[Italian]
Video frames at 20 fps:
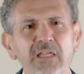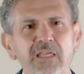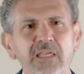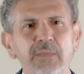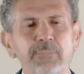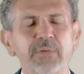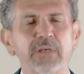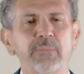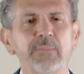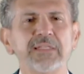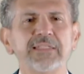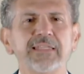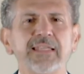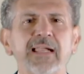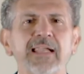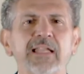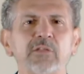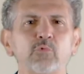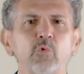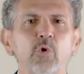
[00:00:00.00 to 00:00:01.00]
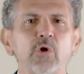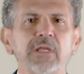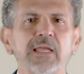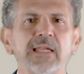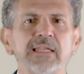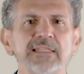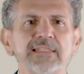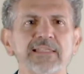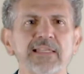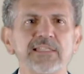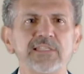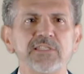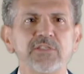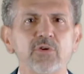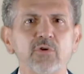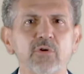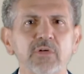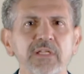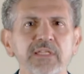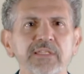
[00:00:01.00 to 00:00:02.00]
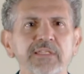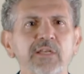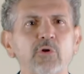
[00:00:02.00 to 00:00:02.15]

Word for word: che permetterà alla tua organizzazione di